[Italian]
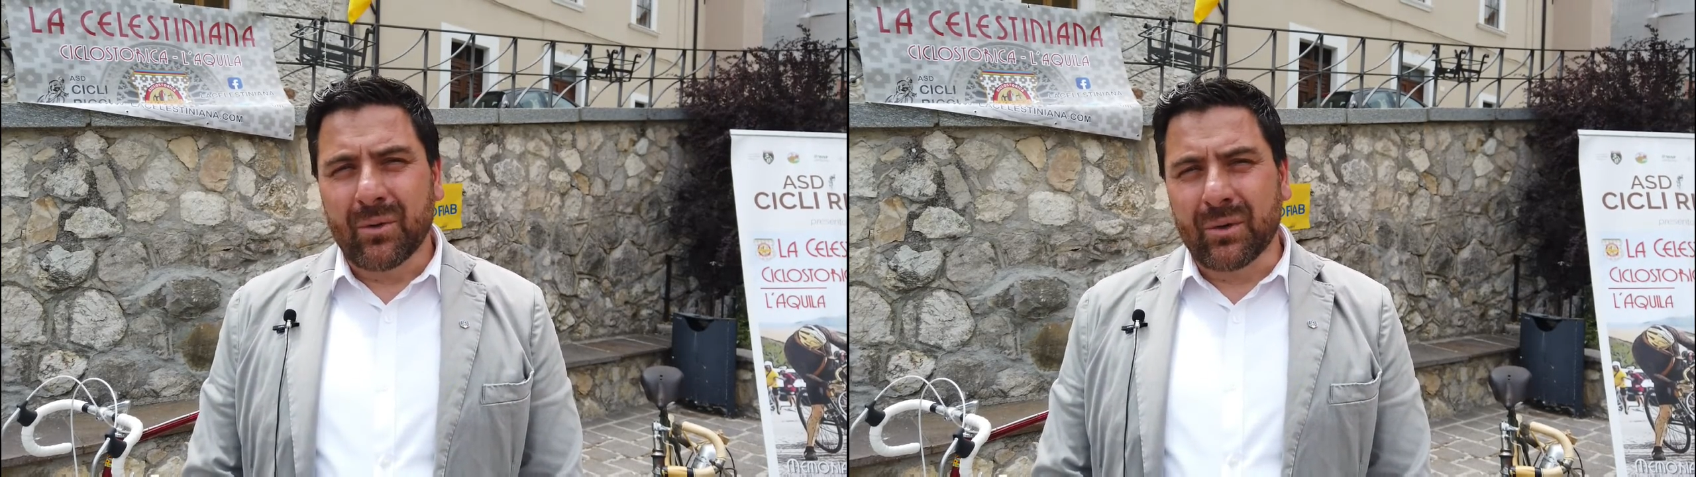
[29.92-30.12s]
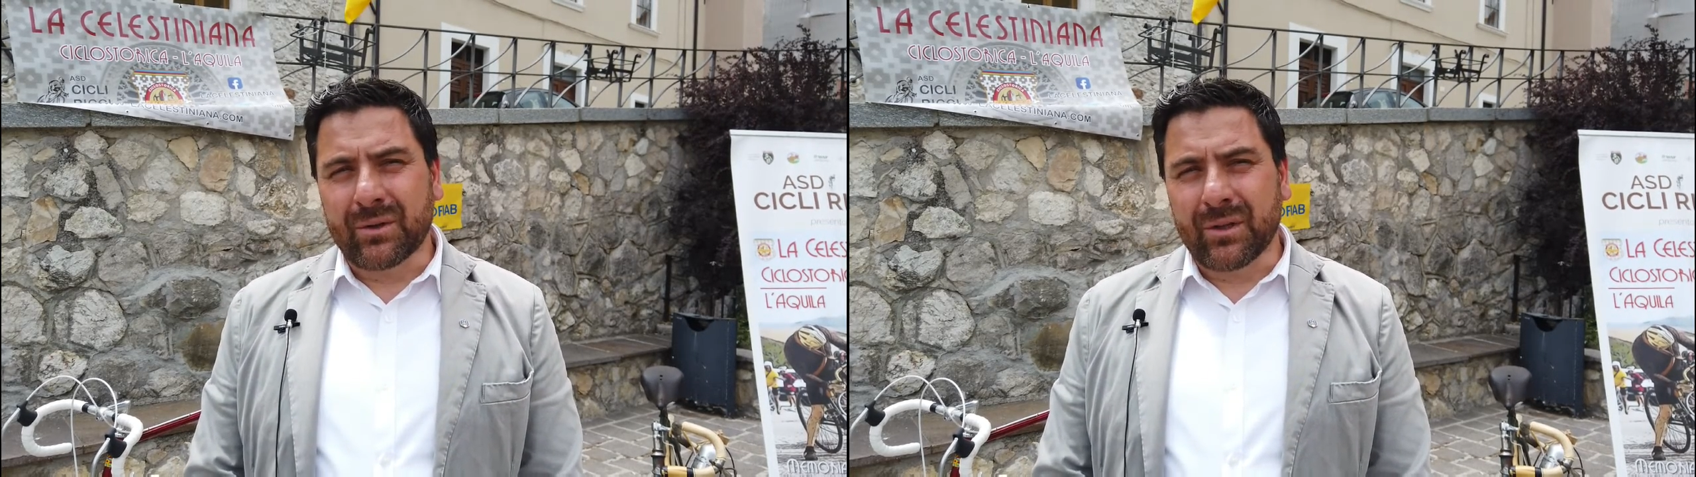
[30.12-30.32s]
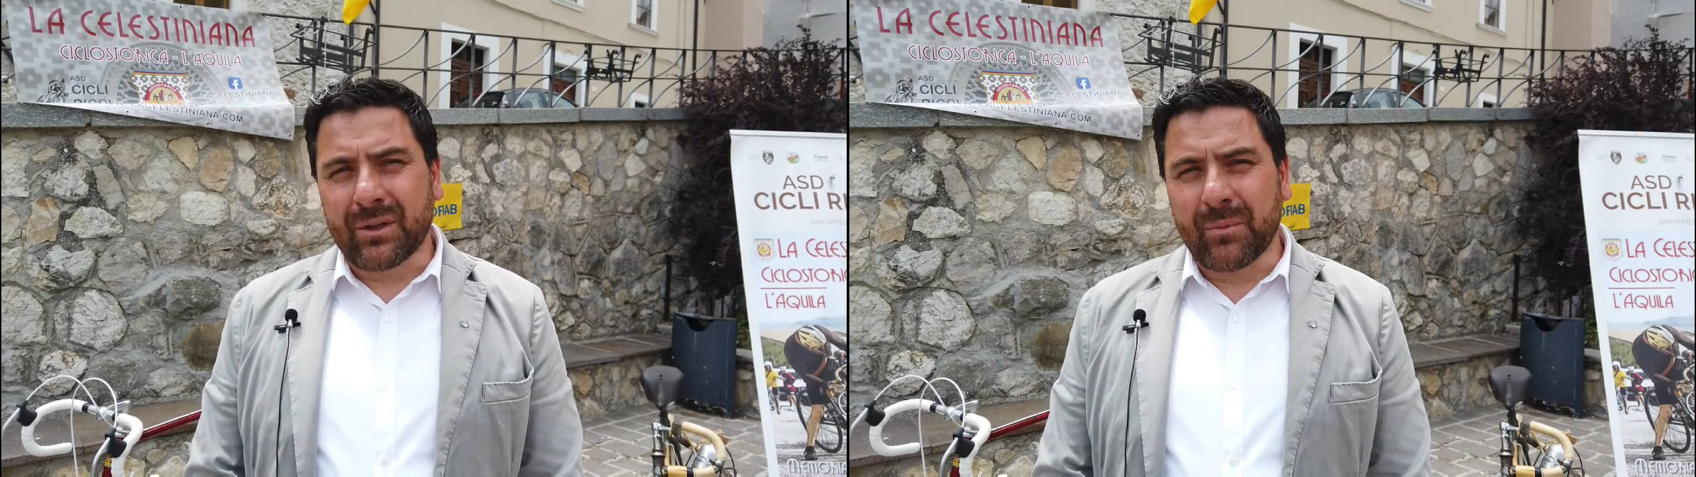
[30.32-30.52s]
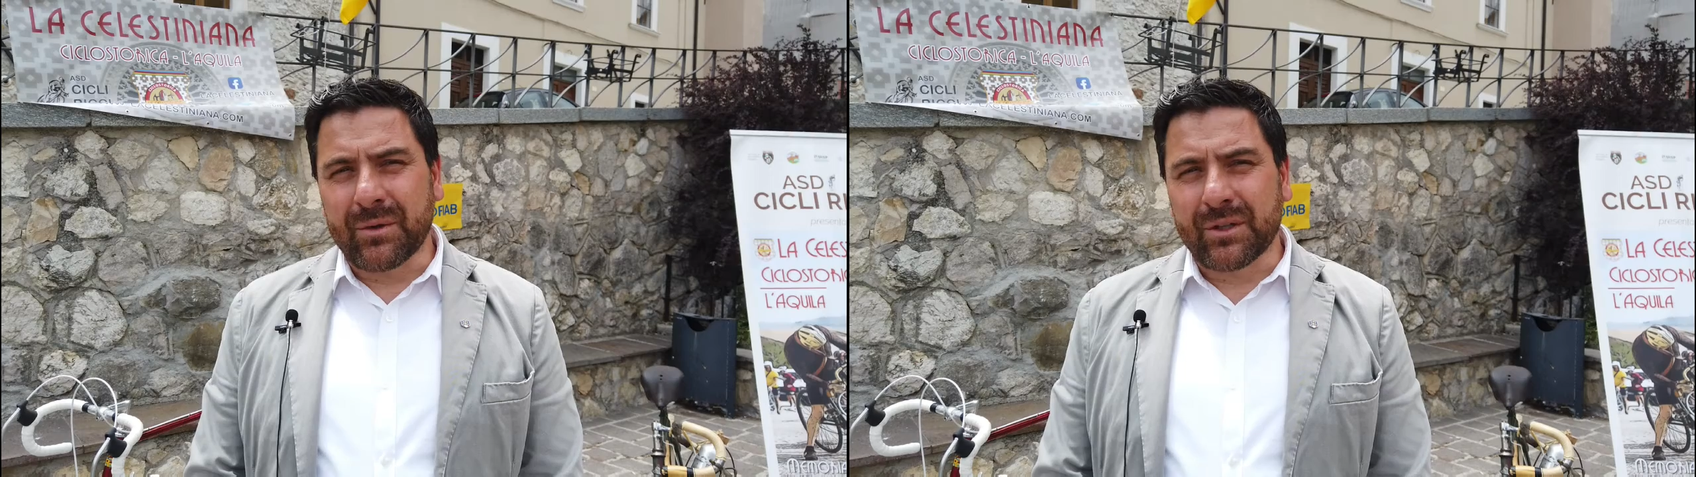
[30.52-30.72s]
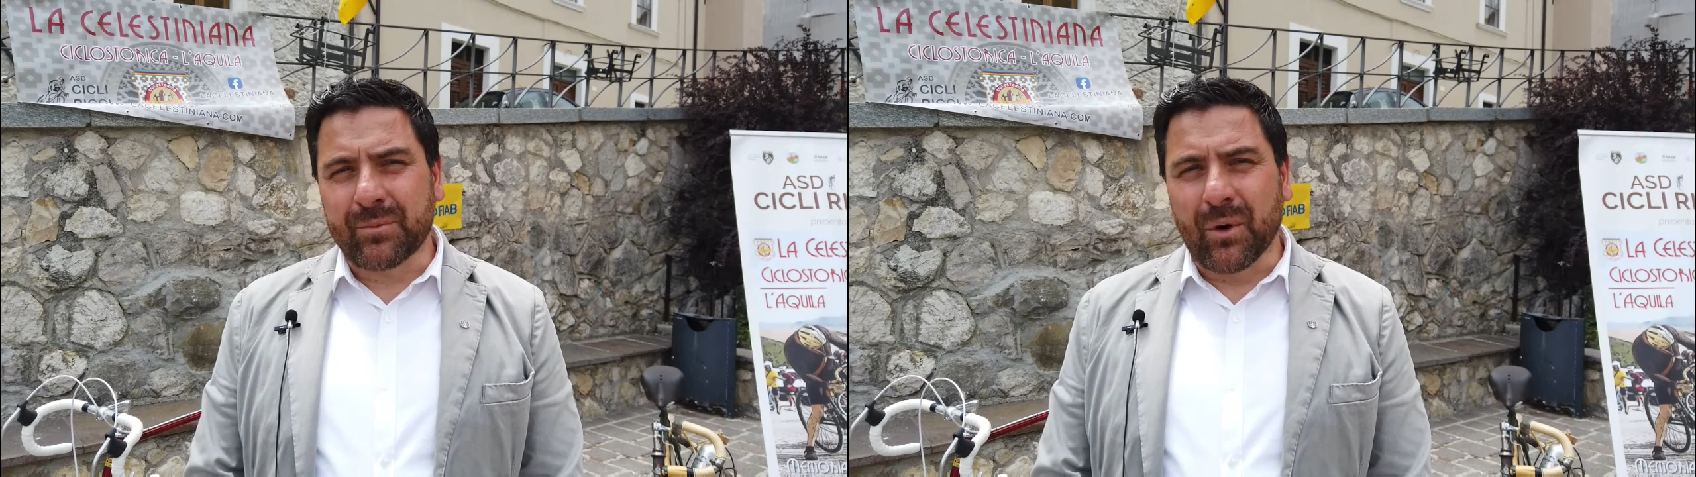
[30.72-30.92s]
questi
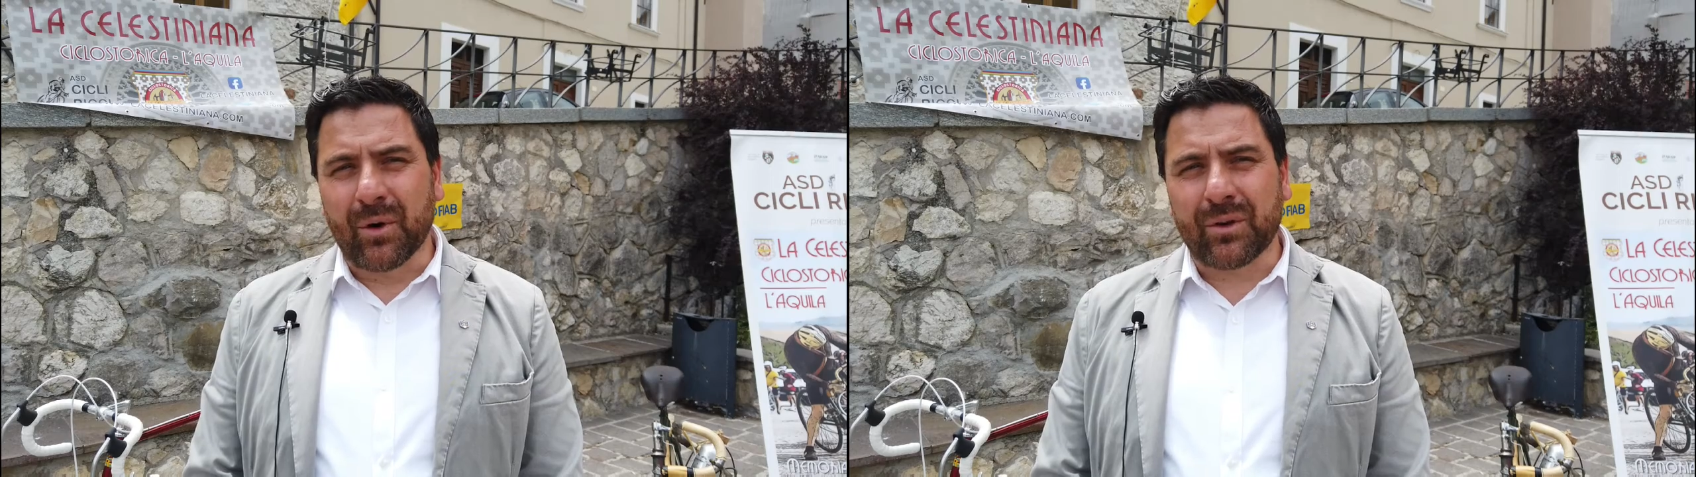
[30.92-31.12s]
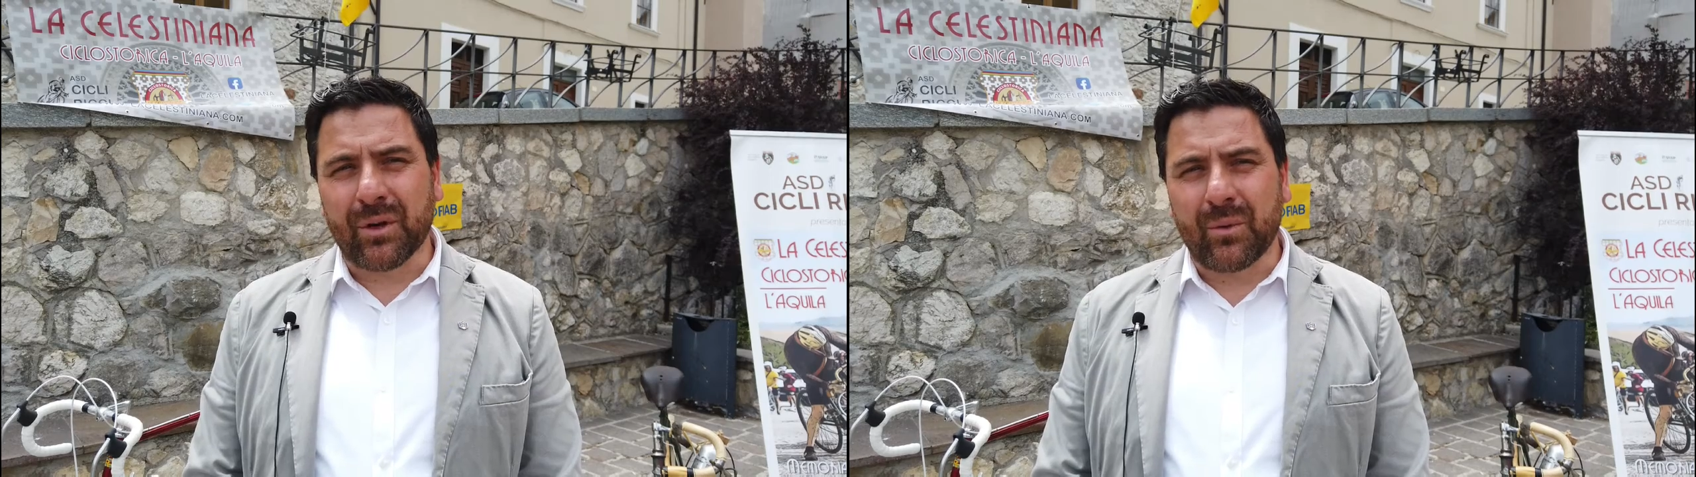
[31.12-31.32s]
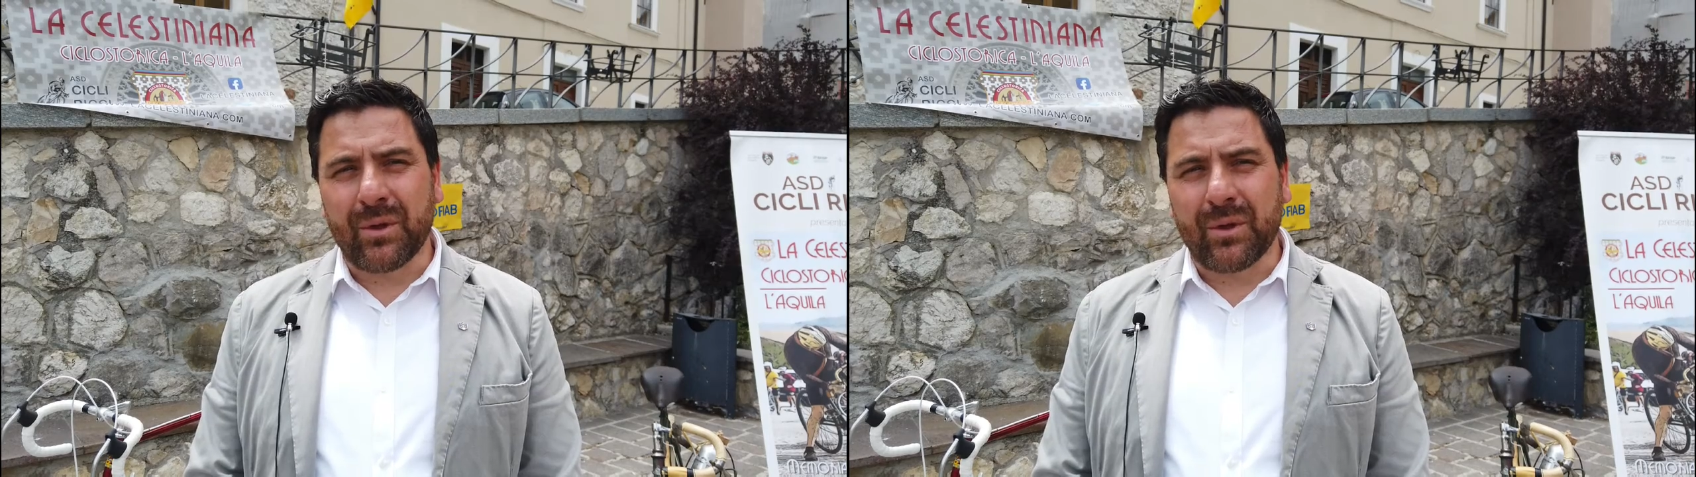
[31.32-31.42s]
tipi di sport e